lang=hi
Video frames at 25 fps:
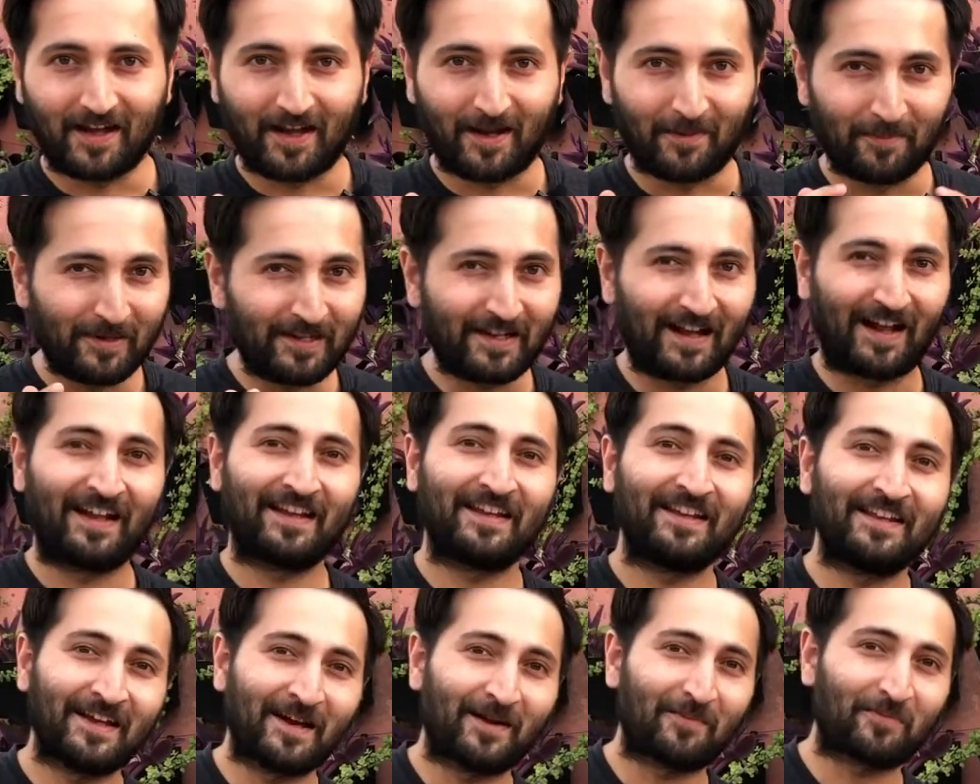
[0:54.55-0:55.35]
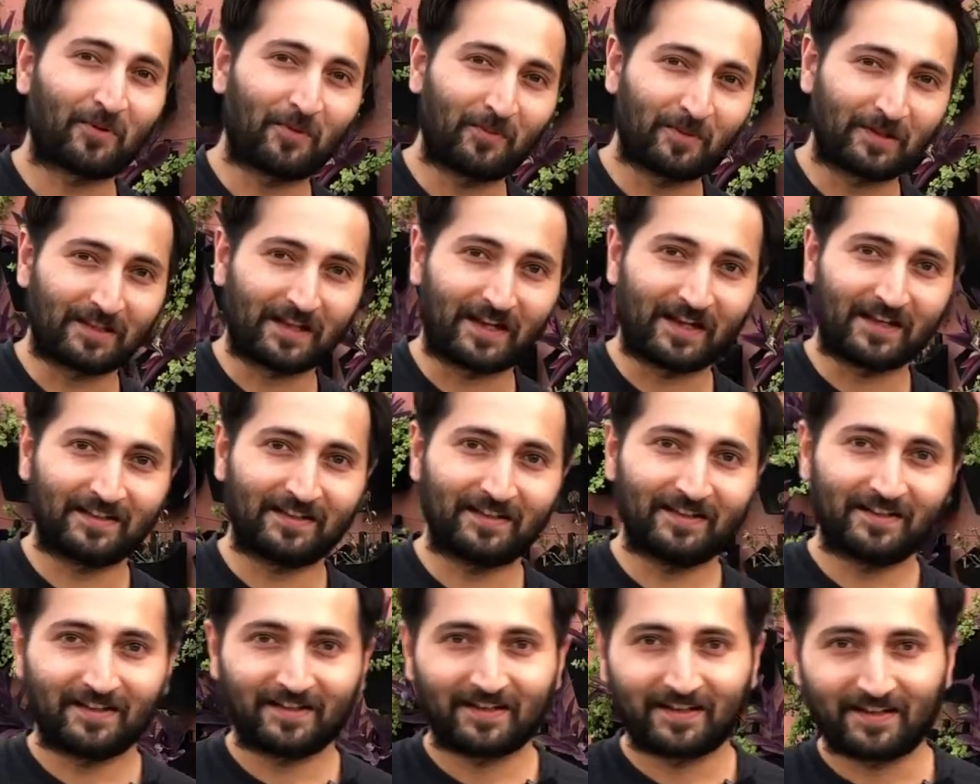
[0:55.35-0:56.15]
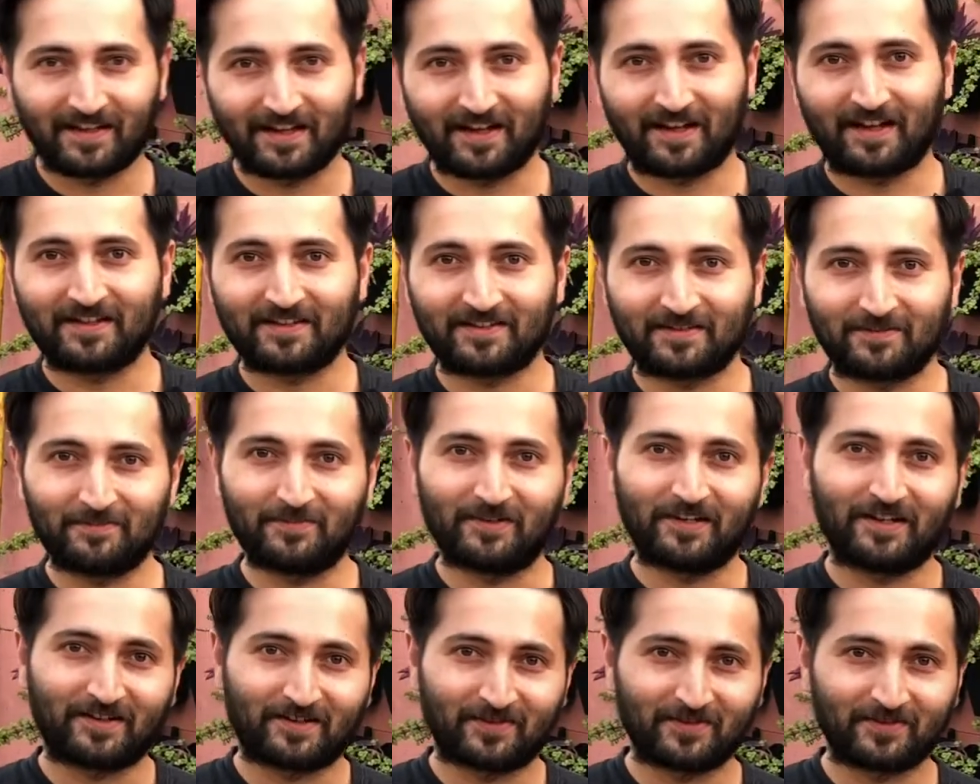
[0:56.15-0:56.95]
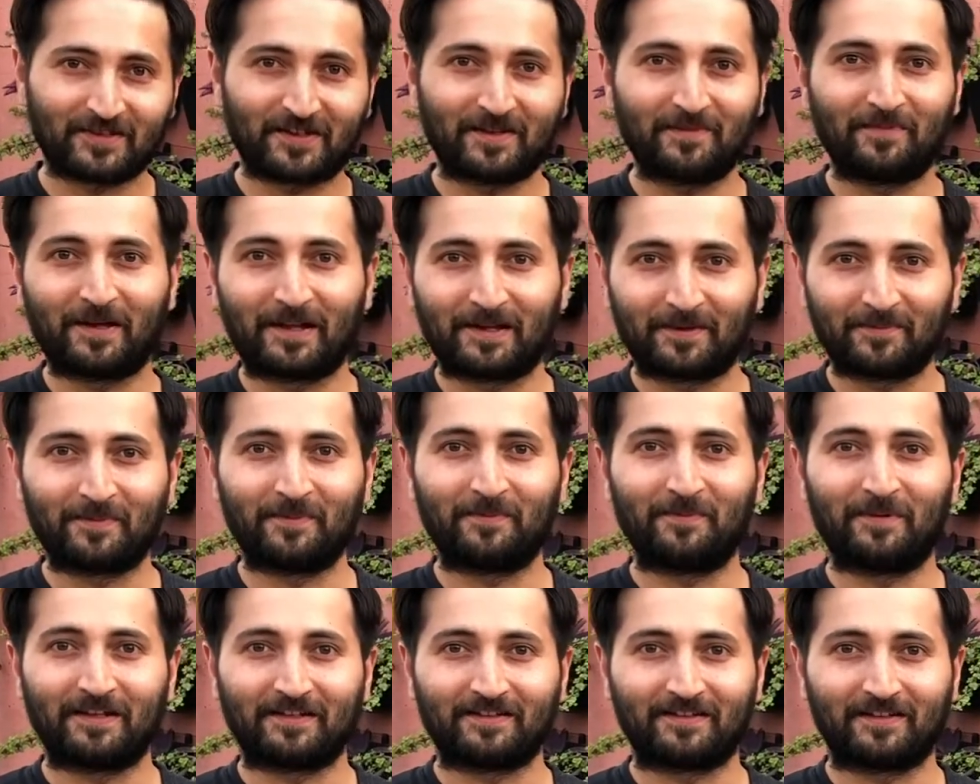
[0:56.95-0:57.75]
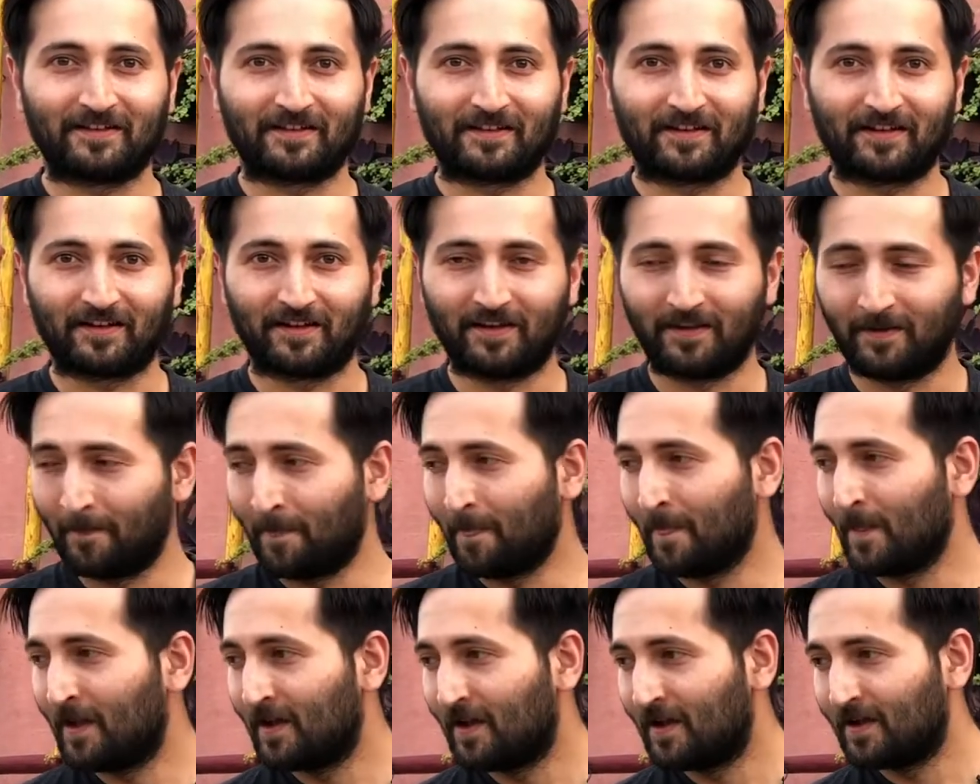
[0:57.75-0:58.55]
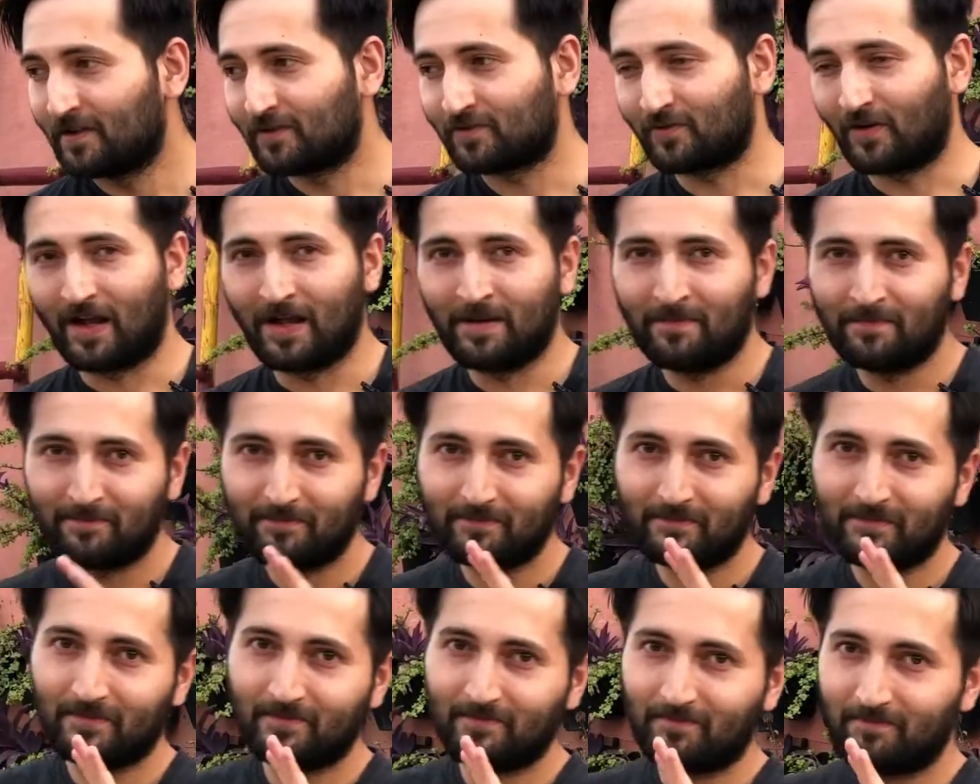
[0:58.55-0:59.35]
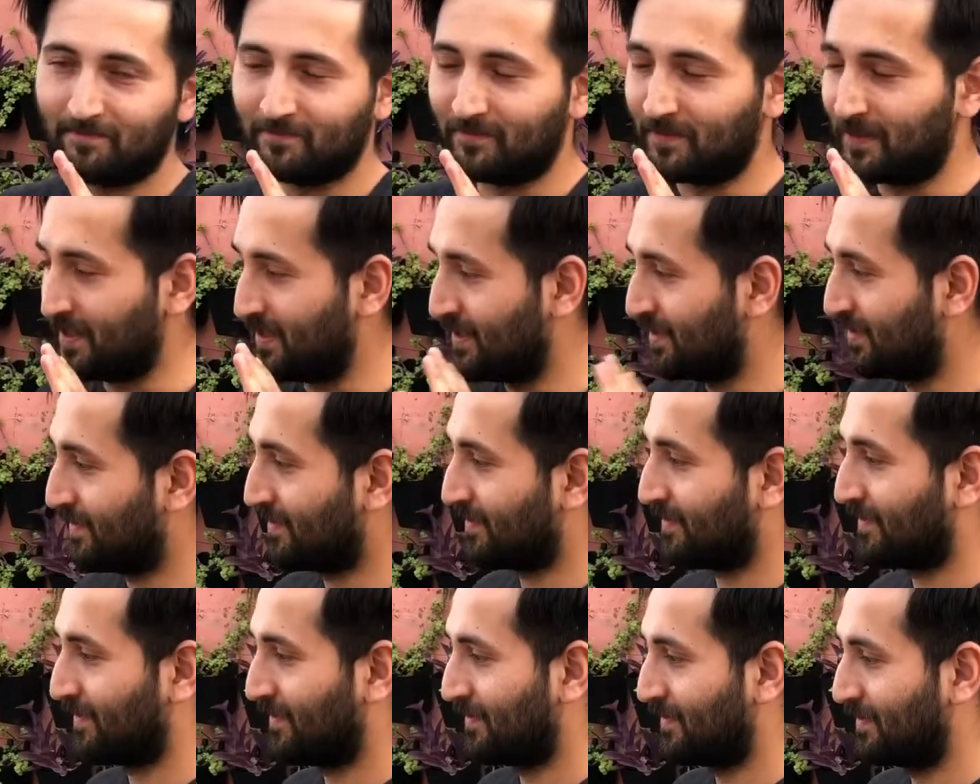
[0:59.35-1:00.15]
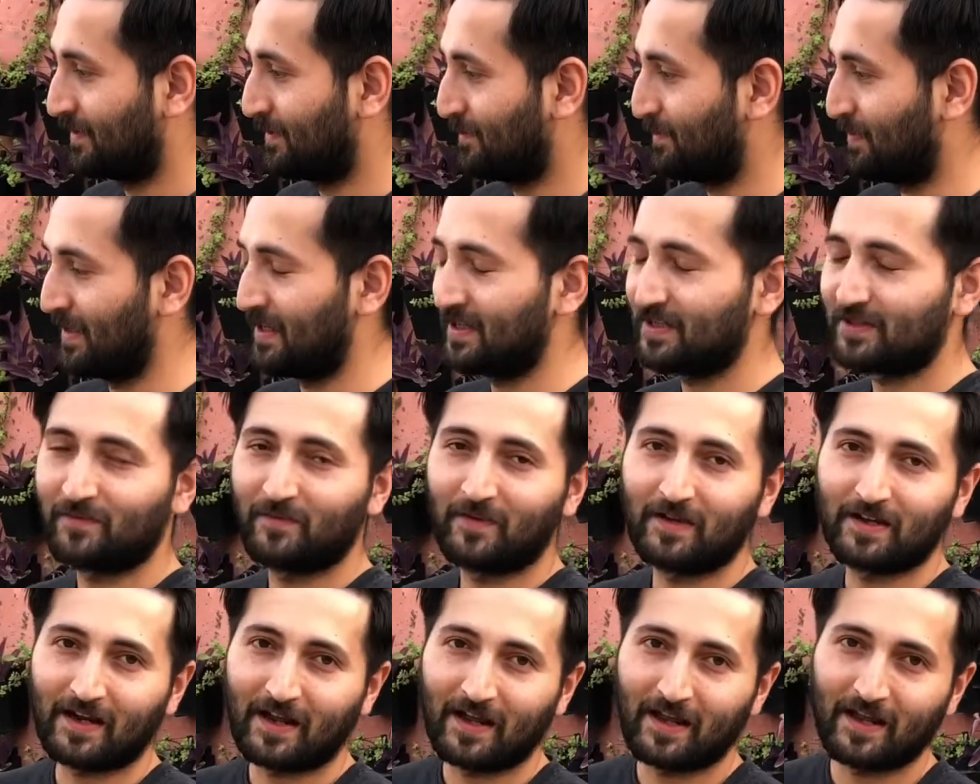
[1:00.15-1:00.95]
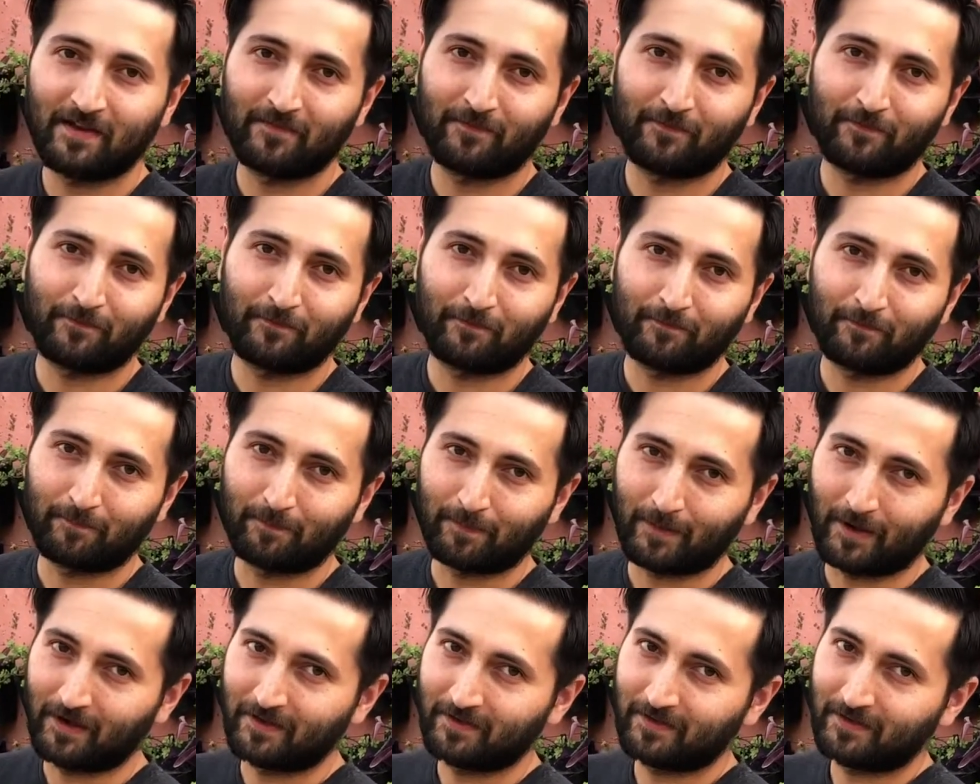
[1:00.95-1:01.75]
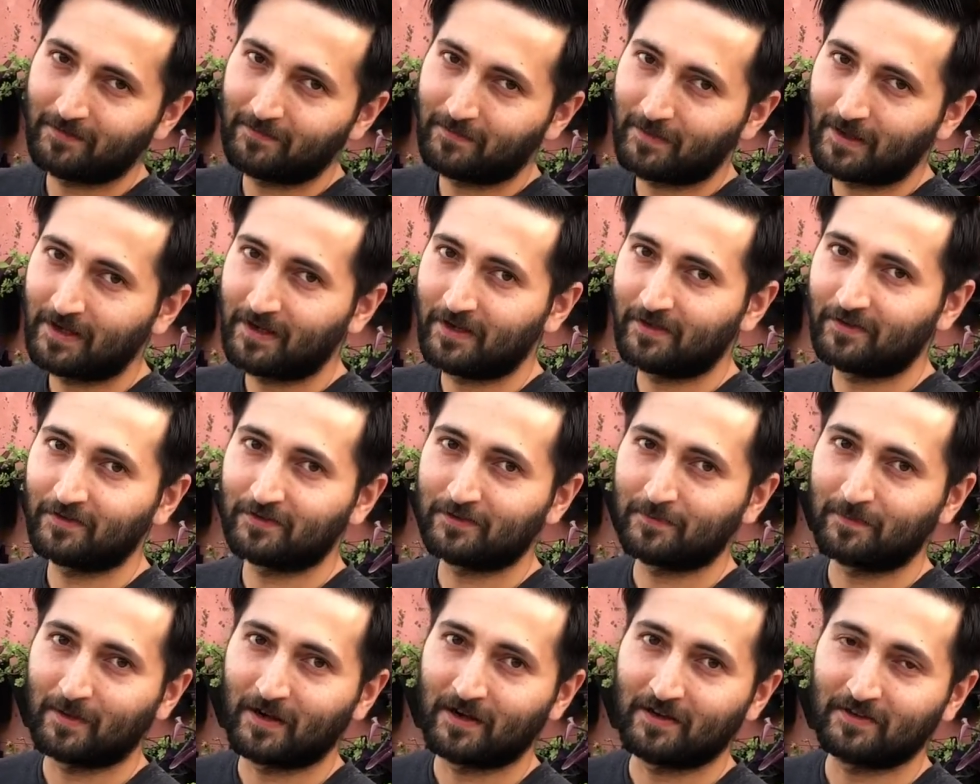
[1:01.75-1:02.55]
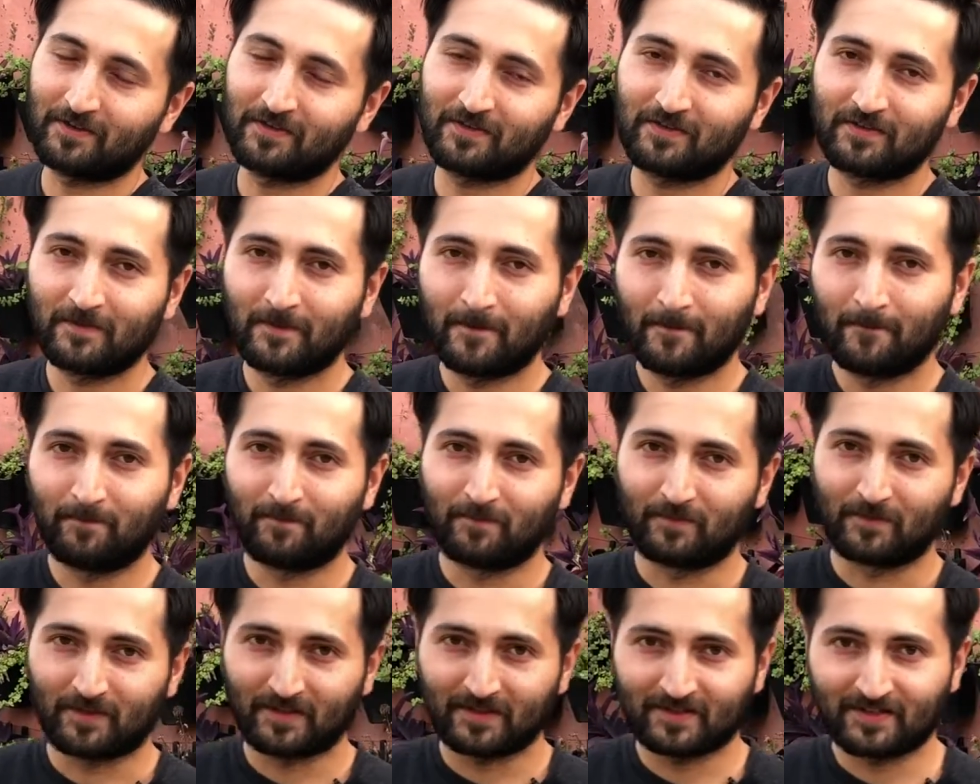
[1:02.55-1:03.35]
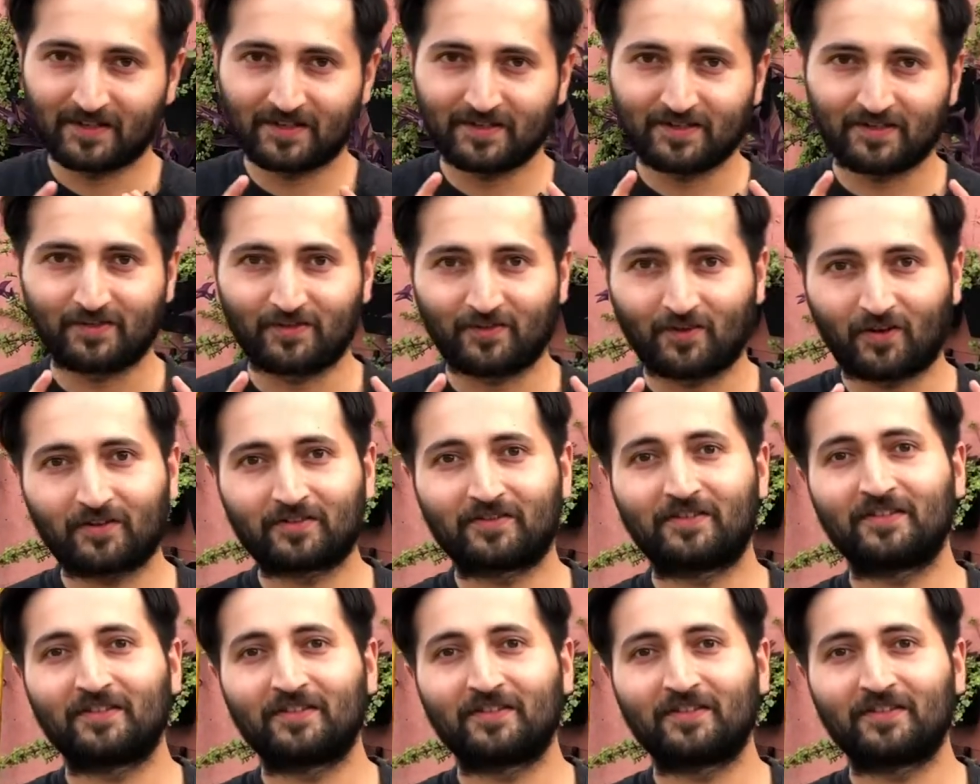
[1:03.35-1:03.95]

अभी राही ने आपको बताया था कि आज हम लेटिस के बारे में बात करेंगे सो आई एम नियर द प्लेस वेर आई हैव प्लांटेड माई lettuce प्लांट्स दिस इज नॉट